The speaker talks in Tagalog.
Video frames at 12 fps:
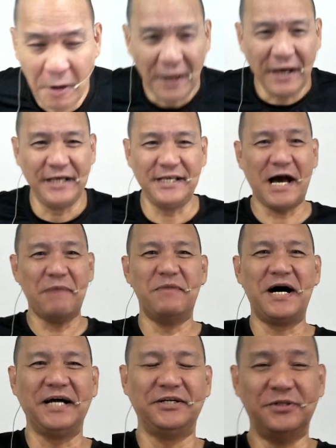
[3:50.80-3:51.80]
Ang
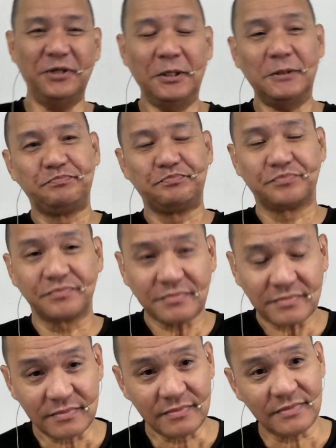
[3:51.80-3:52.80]
yabang ano.
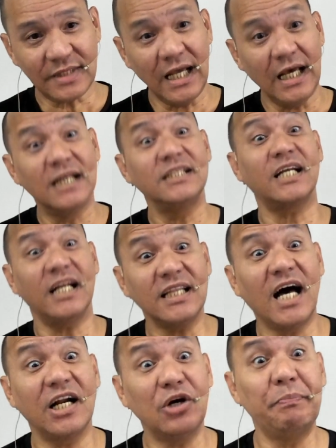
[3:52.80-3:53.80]

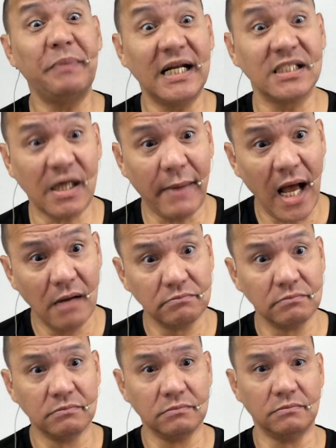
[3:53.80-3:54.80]
Secretary of Finance ka ba?
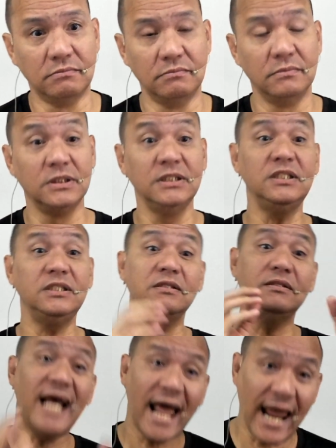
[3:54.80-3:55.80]

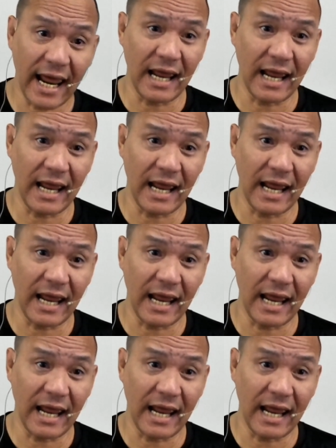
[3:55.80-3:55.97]
Hindi.